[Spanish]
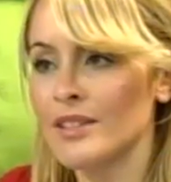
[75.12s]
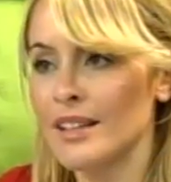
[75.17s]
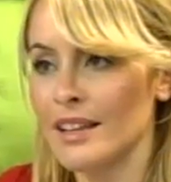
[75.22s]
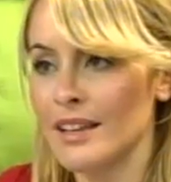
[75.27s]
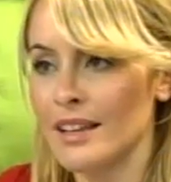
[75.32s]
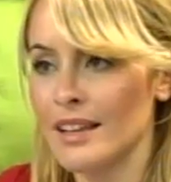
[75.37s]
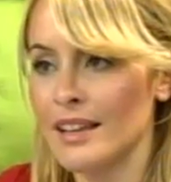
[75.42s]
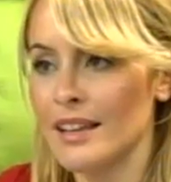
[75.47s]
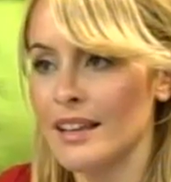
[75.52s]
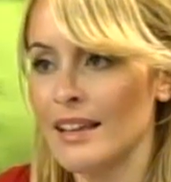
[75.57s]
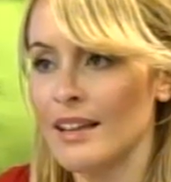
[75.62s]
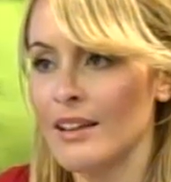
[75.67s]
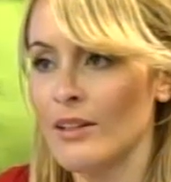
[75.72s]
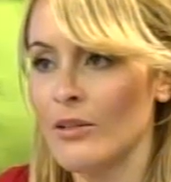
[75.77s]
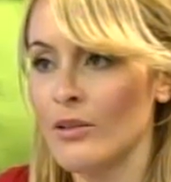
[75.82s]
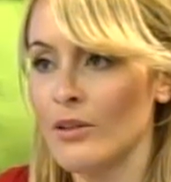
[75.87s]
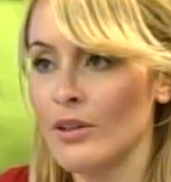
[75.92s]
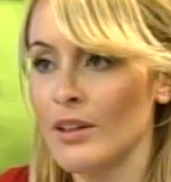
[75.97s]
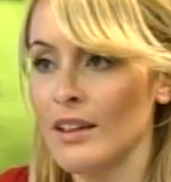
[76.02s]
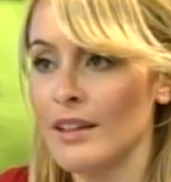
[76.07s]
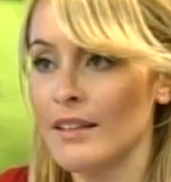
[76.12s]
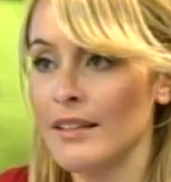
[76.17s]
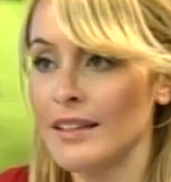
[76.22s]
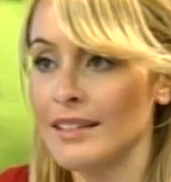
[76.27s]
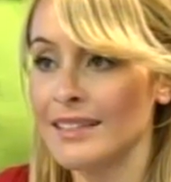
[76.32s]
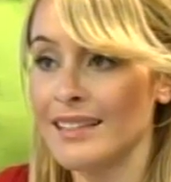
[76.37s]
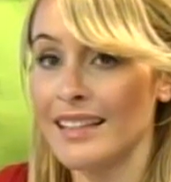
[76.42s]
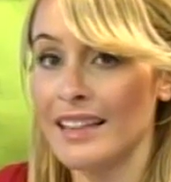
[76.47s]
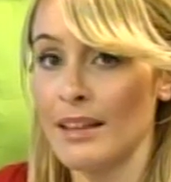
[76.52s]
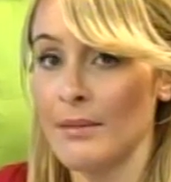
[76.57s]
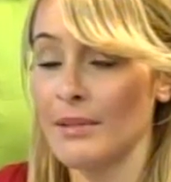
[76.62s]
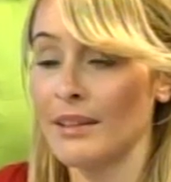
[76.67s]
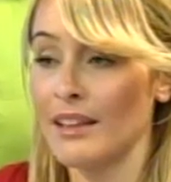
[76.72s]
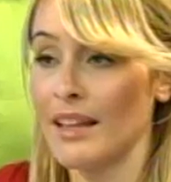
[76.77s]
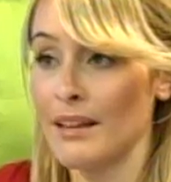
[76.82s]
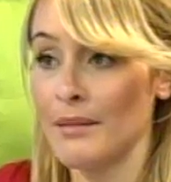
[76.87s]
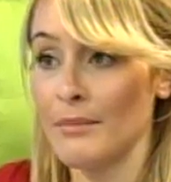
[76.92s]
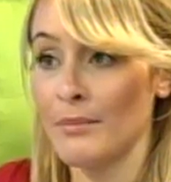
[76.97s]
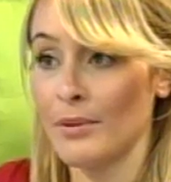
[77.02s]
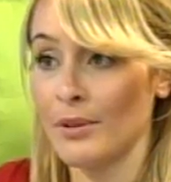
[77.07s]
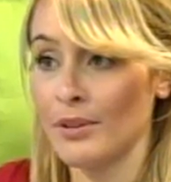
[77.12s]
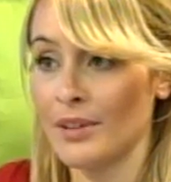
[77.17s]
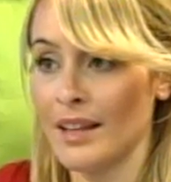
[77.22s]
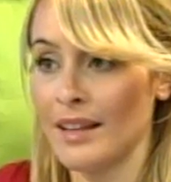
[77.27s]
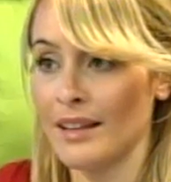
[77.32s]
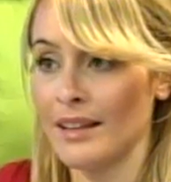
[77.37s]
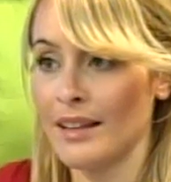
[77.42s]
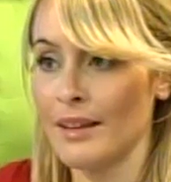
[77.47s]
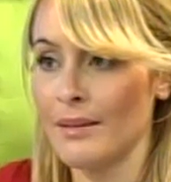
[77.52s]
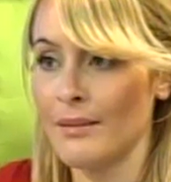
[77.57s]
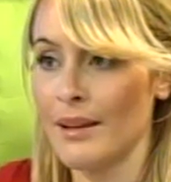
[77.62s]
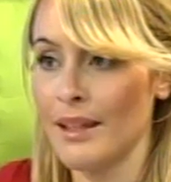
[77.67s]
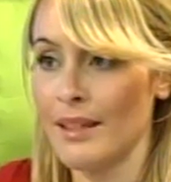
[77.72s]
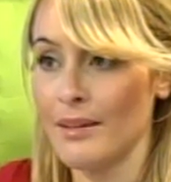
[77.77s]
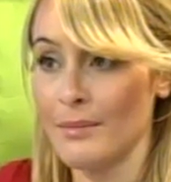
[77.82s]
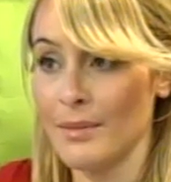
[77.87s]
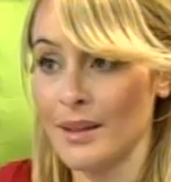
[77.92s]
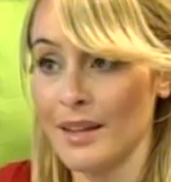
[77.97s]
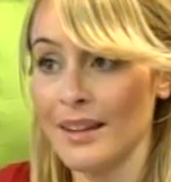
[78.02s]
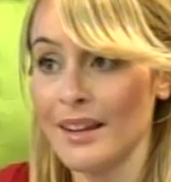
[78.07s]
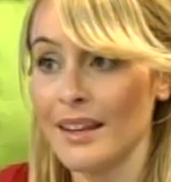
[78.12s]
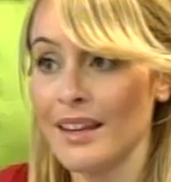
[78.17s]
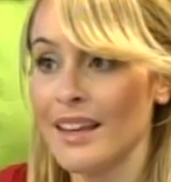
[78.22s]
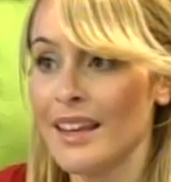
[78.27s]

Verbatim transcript: de hoy, de este tema tan importante, Vladimir,